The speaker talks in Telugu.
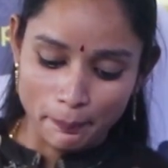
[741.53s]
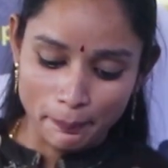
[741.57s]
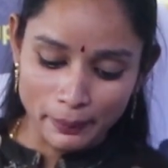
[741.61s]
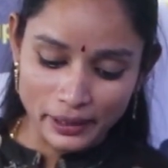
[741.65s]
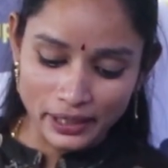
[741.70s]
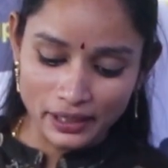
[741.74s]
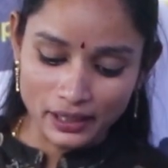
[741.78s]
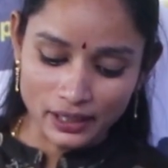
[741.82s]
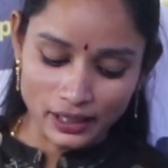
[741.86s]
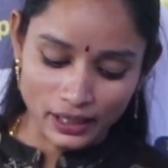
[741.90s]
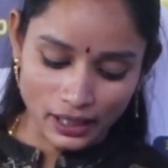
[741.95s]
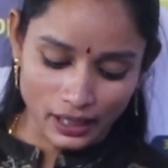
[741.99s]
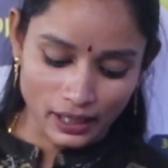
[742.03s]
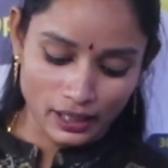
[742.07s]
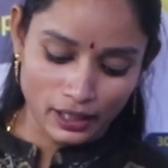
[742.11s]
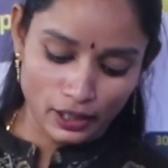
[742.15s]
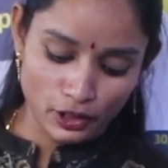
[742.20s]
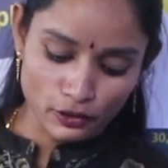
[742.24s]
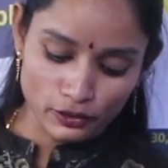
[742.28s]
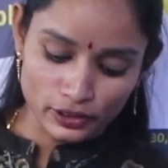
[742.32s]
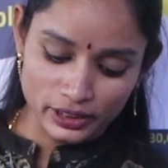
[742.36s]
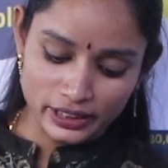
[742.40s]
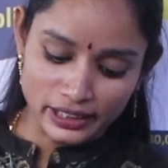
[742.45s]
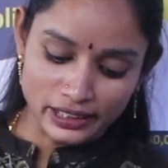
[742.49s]
పింక్
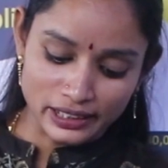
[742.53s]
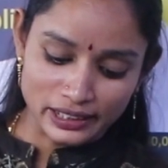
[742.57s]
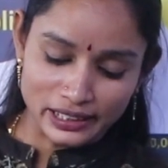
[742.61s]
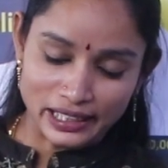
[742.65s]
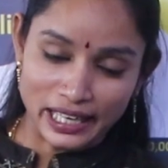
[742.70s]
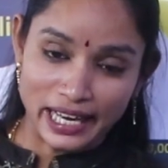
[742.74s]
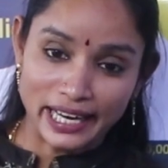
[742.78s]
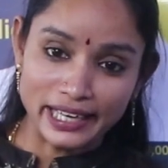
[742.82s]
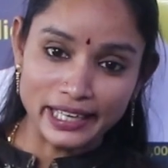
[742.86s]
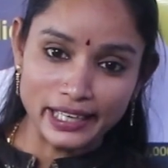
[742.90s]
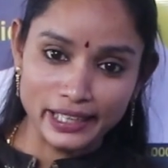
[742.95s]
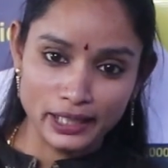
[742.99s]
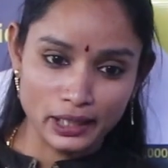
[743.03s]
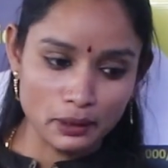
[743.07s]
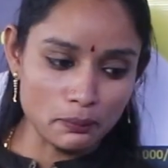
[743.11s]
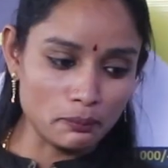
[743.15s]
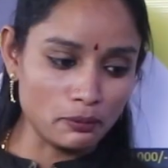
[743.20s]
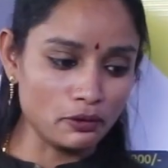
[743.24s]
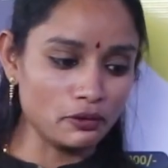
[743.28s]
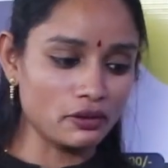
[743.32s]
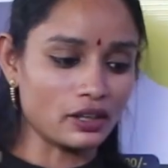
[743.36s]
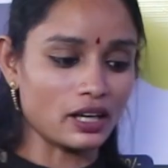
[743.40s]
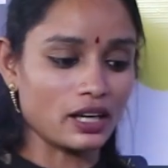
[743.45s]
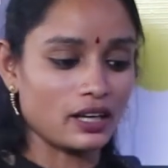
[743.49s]
కలర్లో ఉంది లైట్
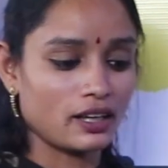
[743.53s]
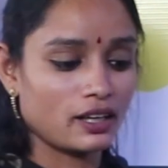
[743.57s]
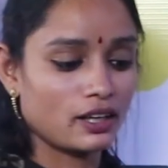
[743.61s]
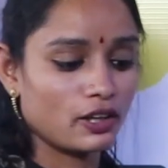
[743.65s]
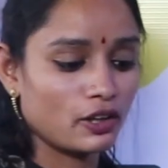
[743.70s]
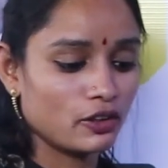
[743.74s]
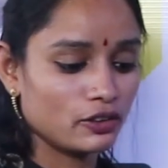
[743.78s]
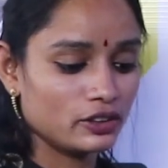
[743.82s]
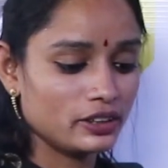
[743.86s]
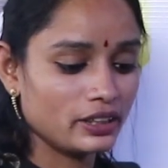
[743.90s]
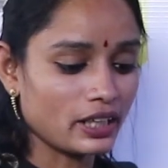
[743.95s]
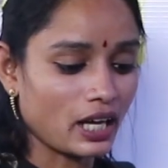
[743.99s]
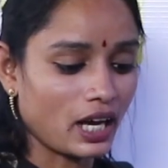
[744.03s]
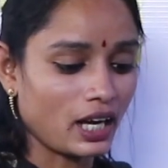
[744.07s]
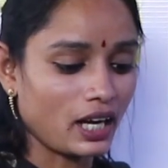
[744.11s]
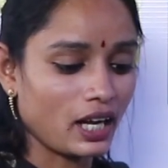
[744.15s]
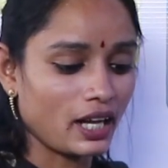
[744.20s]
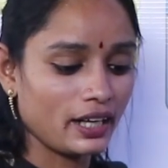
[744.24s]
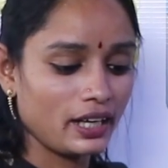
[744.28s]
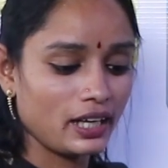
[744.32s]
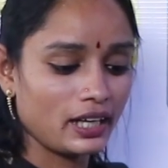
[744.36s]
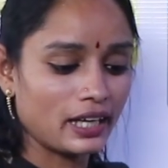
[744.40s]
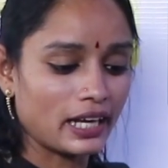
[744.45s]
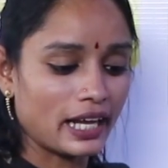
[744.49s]
బ్లూ కలర్లో ఉంది
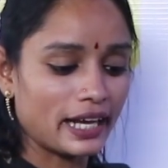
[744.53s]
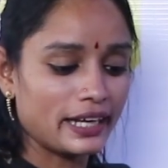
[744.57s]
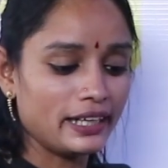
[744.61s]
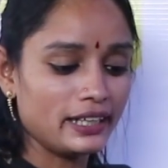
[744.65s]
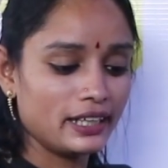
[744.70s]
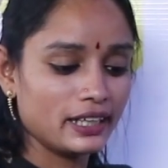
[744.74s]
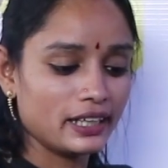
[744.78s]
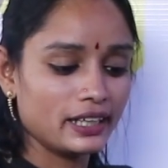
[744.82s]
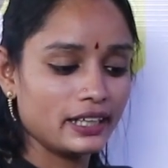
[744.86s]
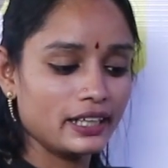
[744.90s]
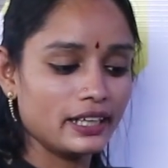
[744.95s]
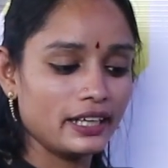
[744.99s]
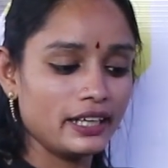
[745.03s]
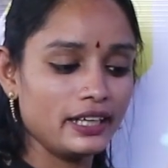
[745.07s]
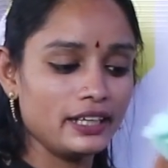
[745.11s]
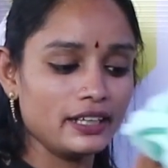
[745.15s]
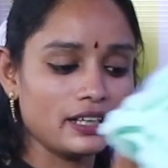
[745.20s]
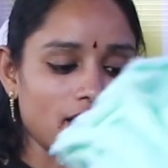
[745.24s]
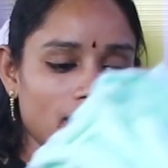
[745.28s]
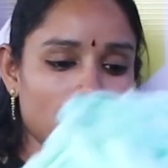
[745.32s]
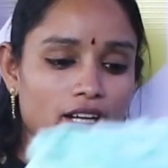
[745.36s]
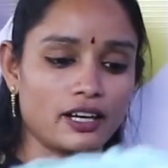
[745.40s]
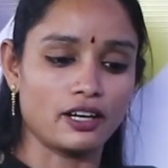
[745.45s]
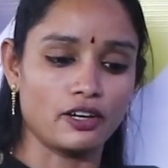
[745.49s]
అలానే లైట్ గ్రీన్
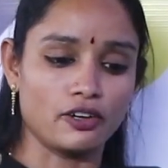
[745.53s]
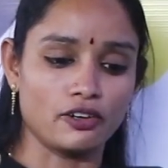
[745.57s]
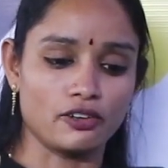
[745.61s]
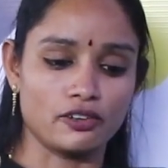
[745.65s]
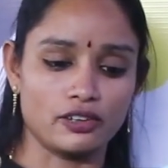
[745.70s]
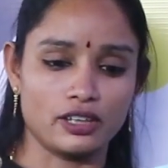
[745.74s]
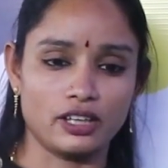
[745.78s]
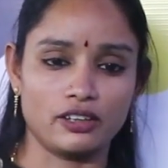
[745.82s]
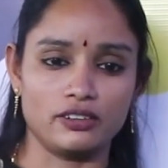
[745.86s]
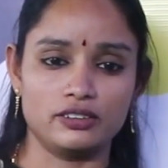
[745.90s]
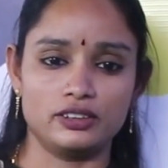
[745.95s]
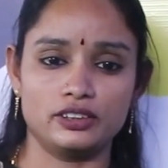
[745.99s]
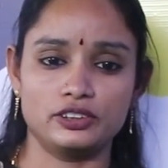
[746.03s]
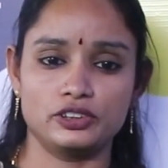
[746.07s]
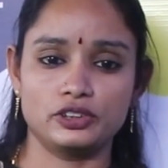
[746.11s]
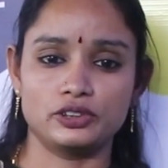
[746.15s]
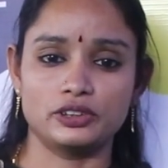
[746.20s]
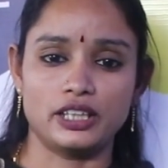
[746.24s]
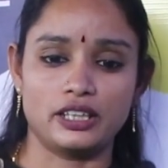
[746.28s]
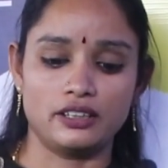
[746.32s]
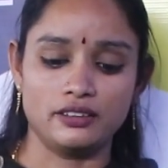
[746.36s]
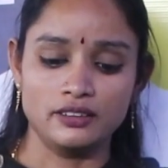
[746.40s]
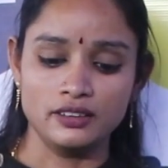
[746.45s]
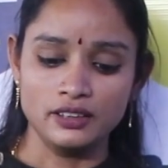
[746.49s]
కలర్లో కూడా ఉంది
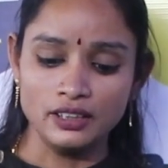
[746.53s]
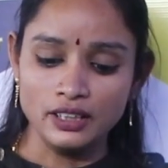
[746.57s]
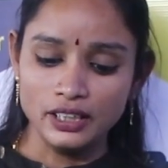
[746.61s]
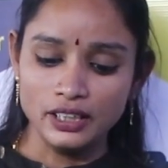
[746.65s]
చూడండి